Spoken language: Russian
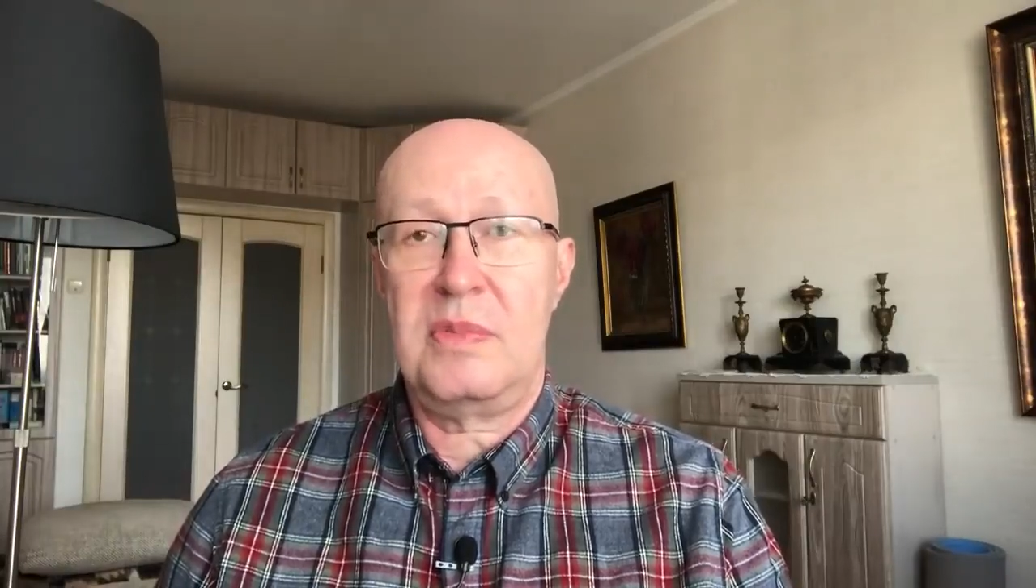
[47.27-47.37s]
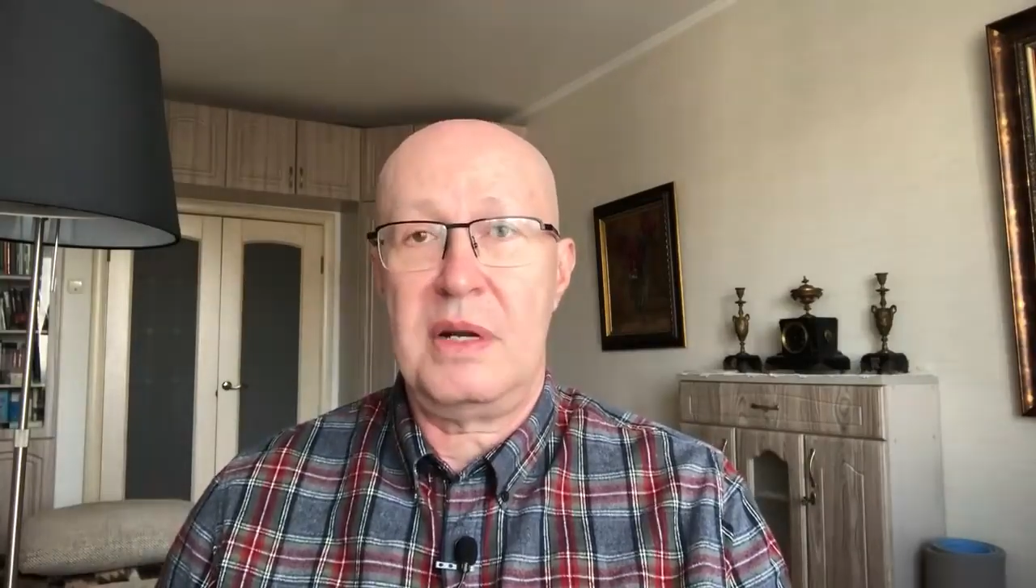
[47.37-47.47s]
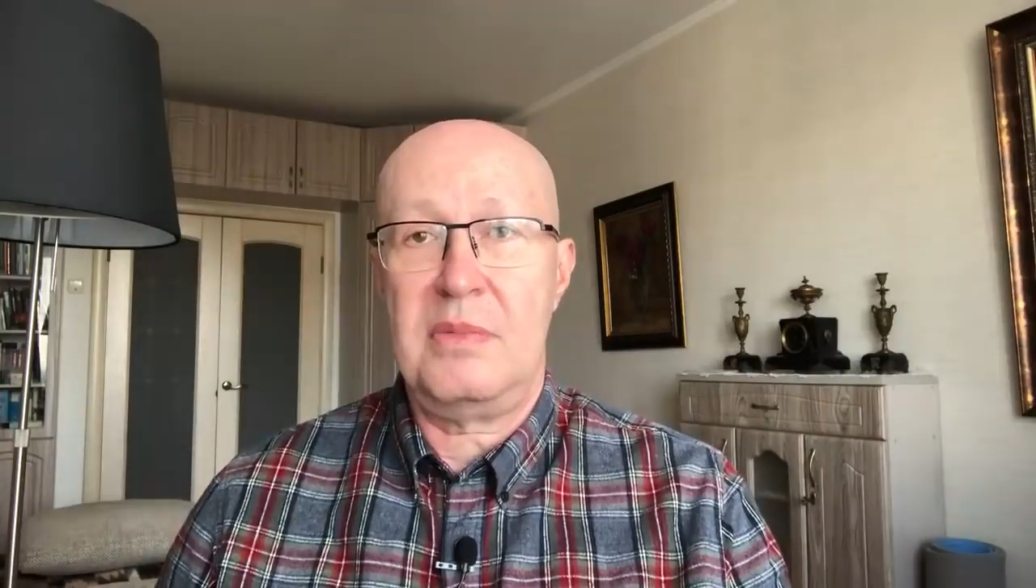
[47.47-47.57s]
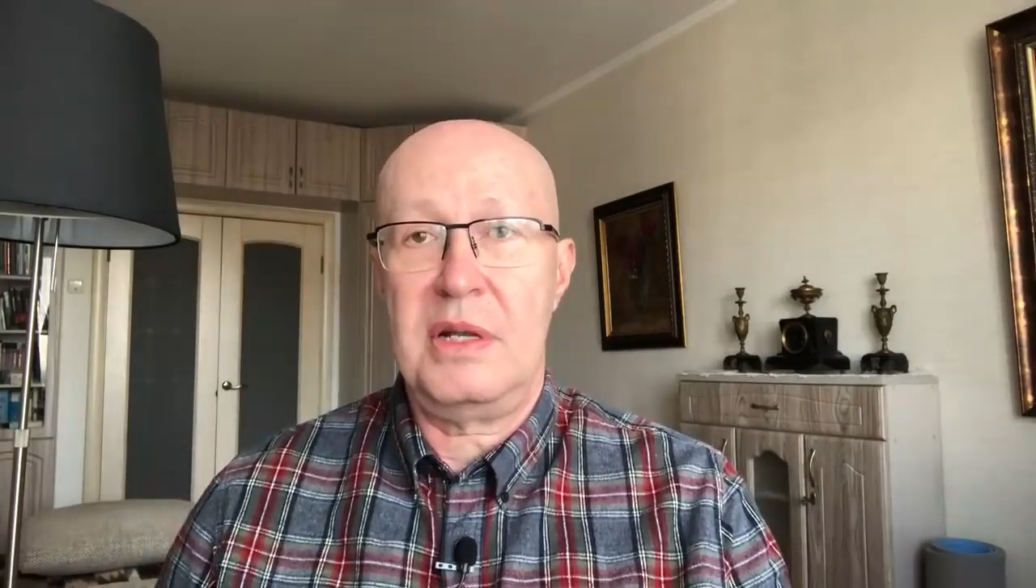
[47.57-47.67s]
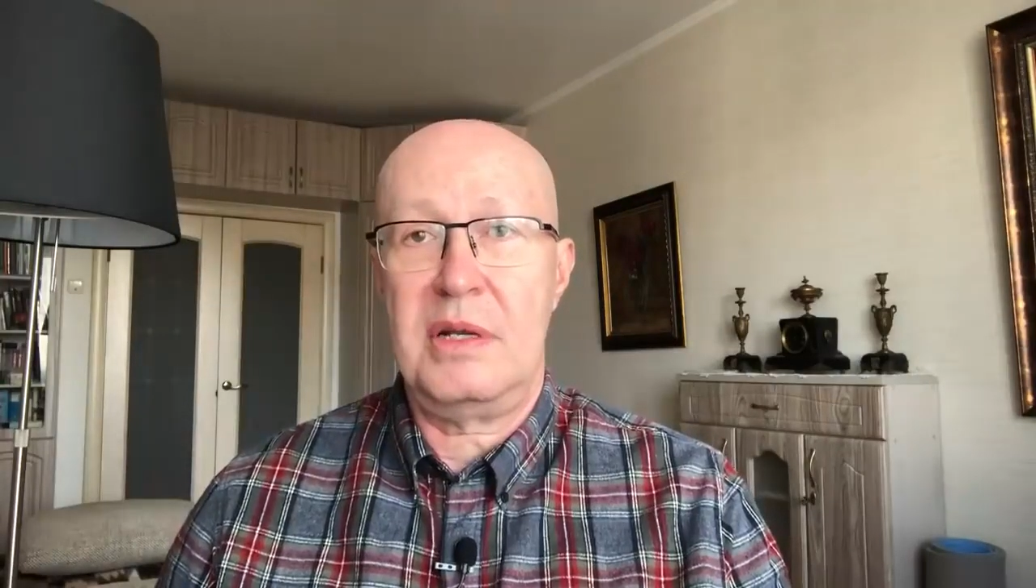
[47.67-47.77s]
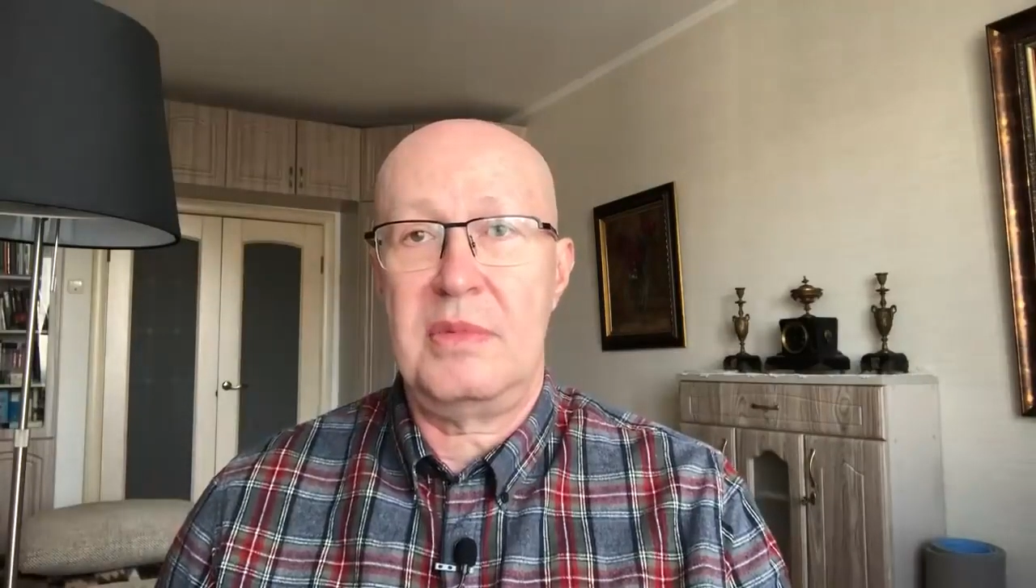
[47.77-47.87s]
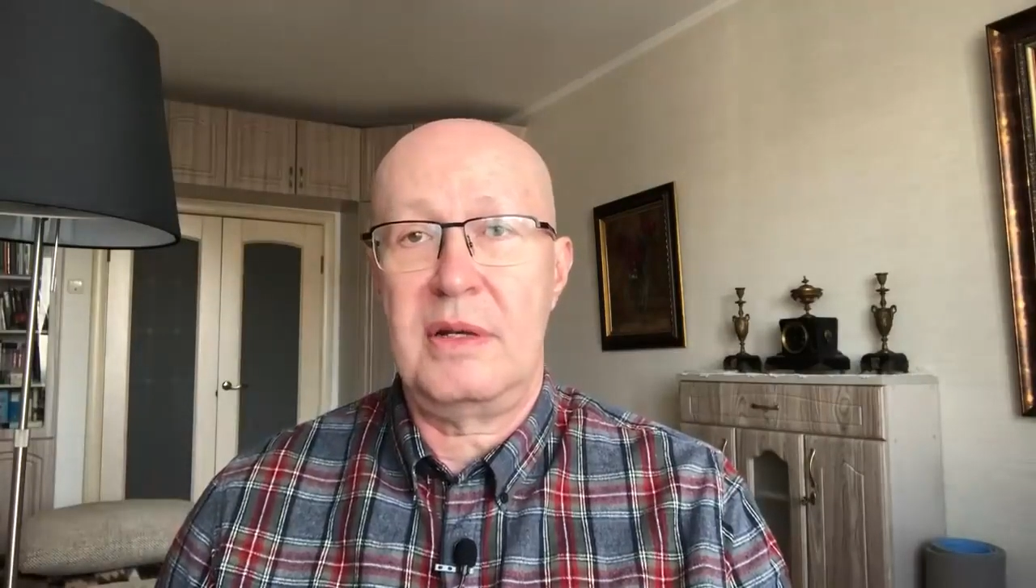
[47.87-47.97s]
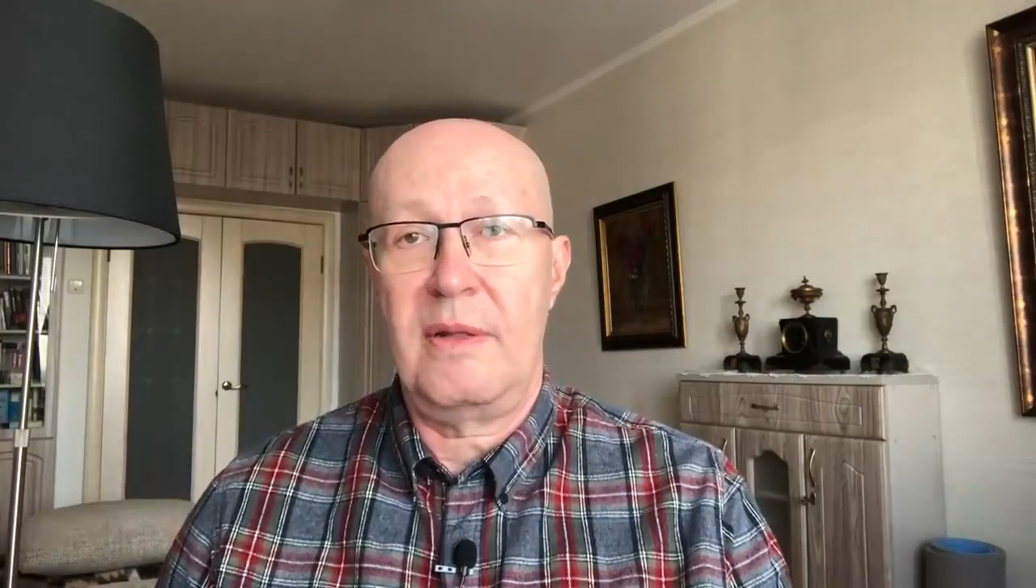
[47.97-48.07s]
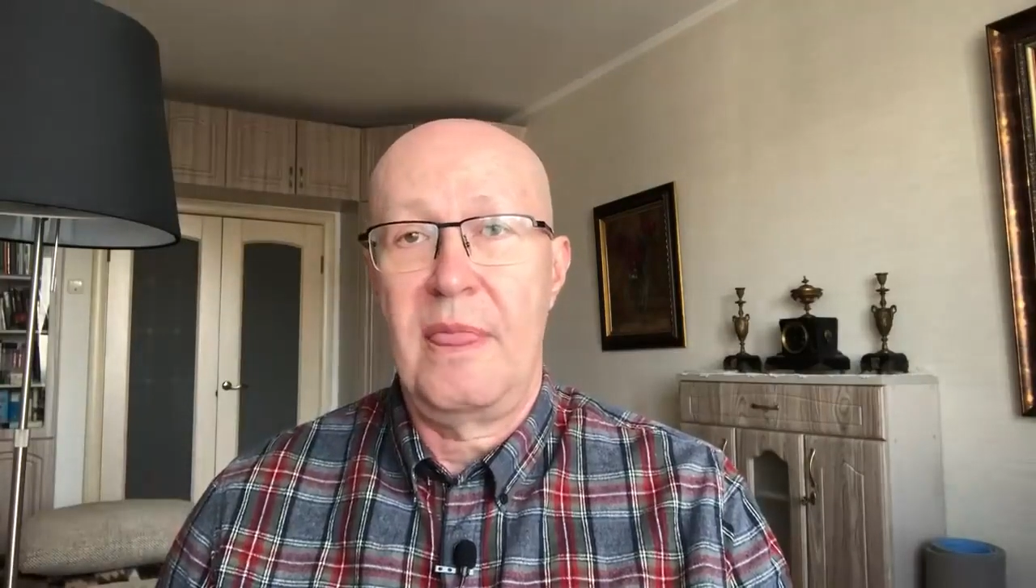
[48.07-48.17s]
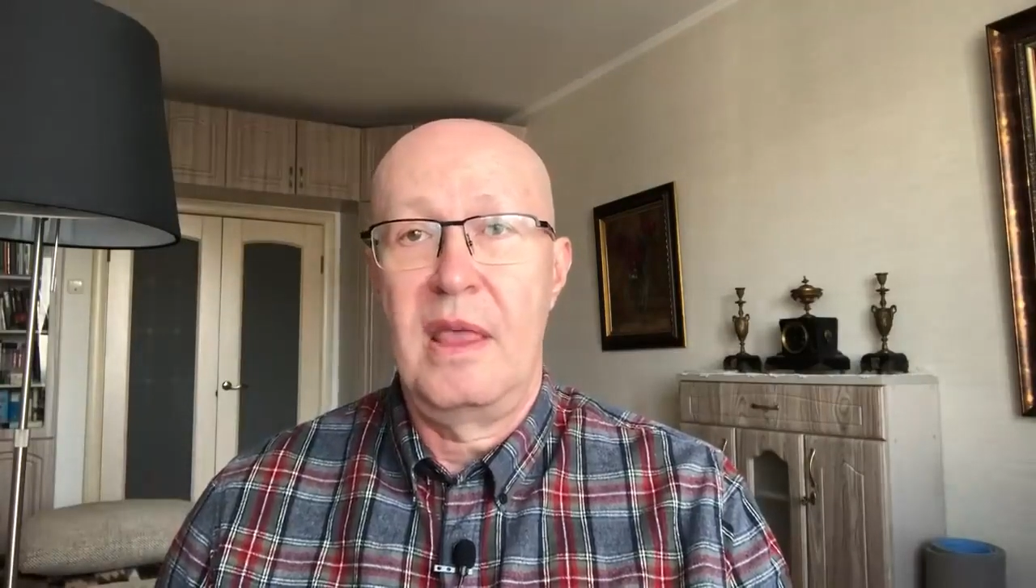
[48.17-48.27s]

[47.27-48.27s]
проблемы